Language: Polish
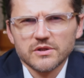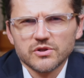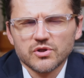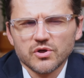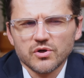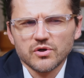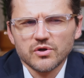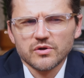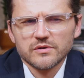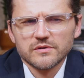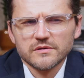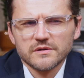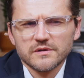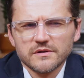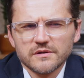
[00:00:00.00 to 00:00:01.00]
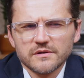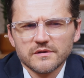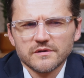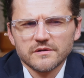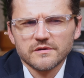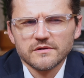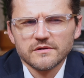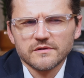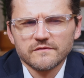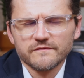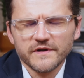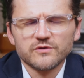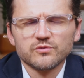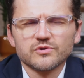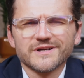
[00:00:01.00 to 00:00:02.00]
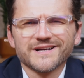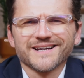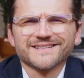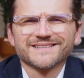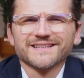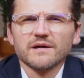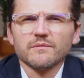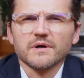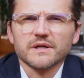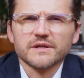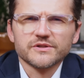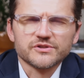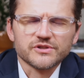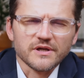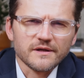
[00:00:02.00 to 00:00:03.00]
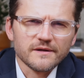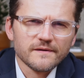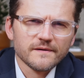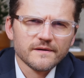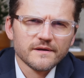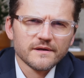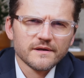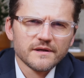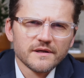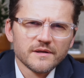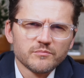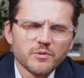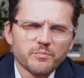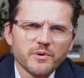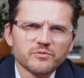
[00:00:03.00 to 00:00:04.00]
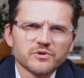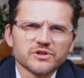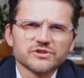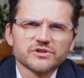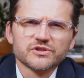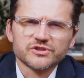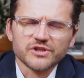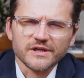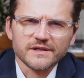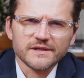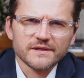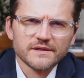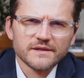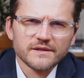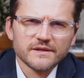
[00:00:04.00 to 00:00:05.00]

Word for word: to według kardynała Rysia popełniasz grzech